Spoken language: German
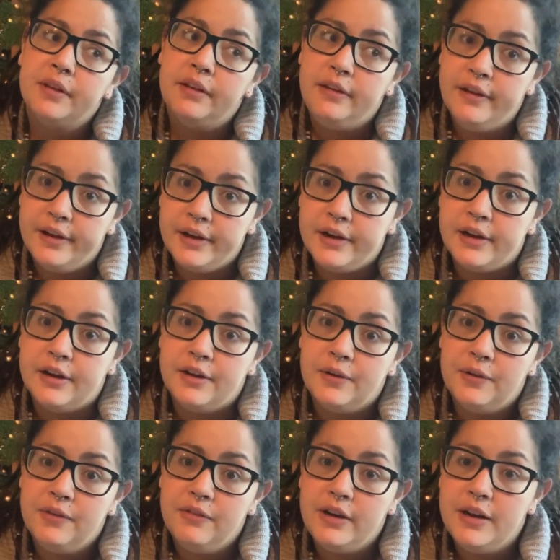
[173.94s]
ja,
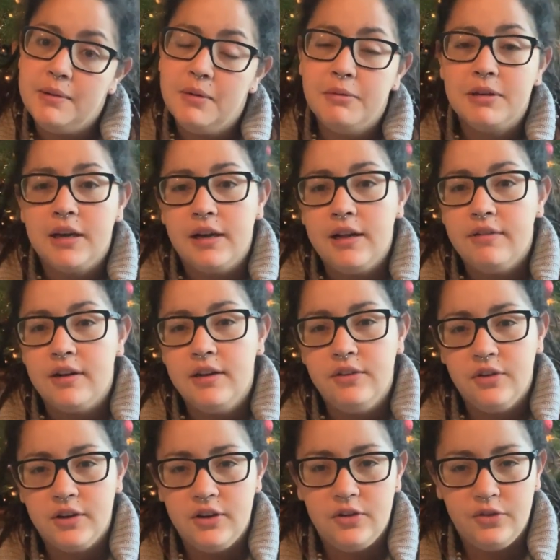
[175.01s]
und weil ich momentan einfach
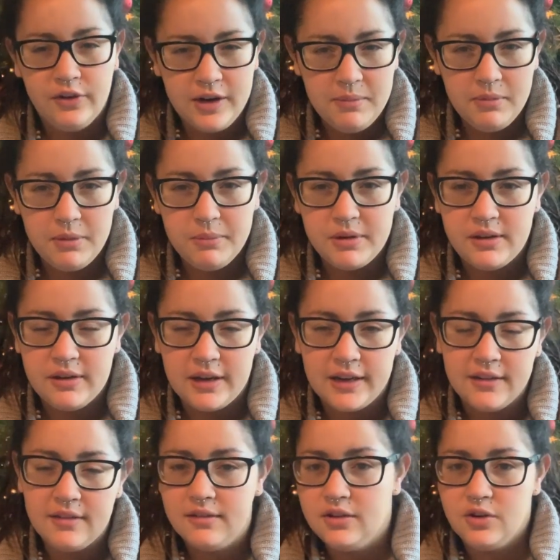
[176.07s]
nicht so richtig zufrieden bin mit dieser
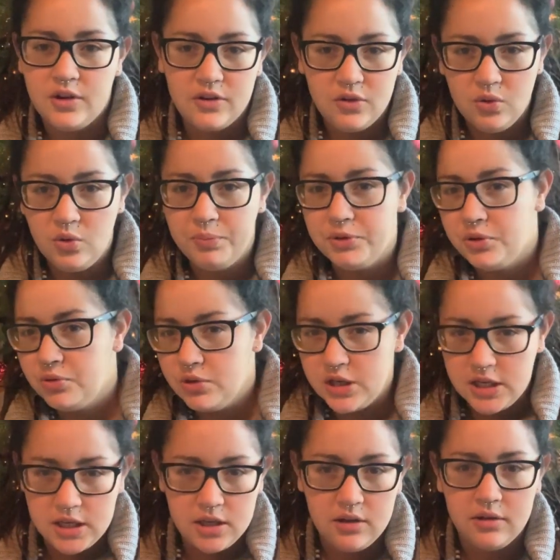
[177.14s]
ganzen Situation, mit
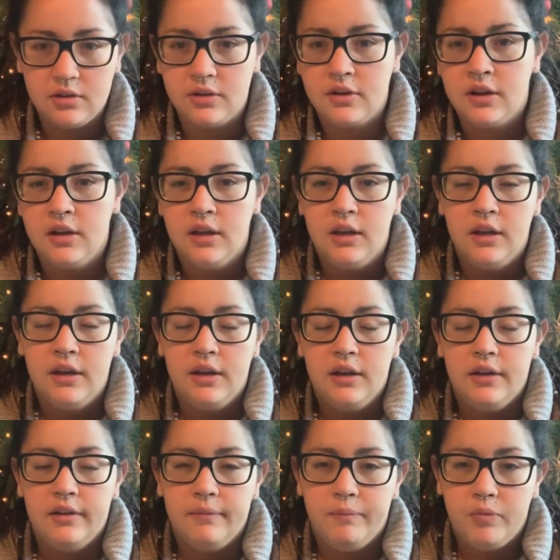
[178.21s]
Uni und
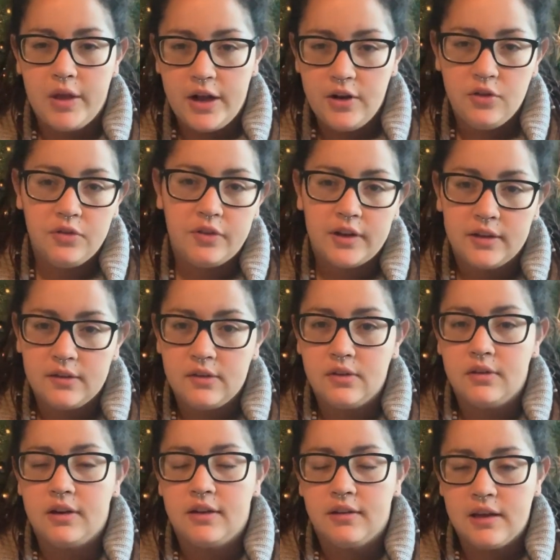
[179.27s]
all sowas.
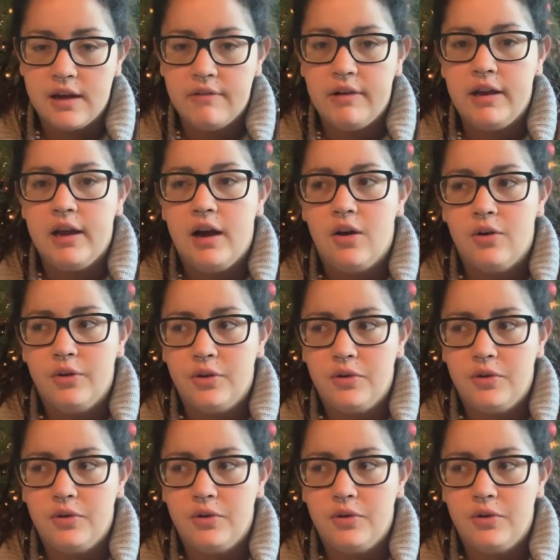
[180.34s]
Und das Jahr war ja auch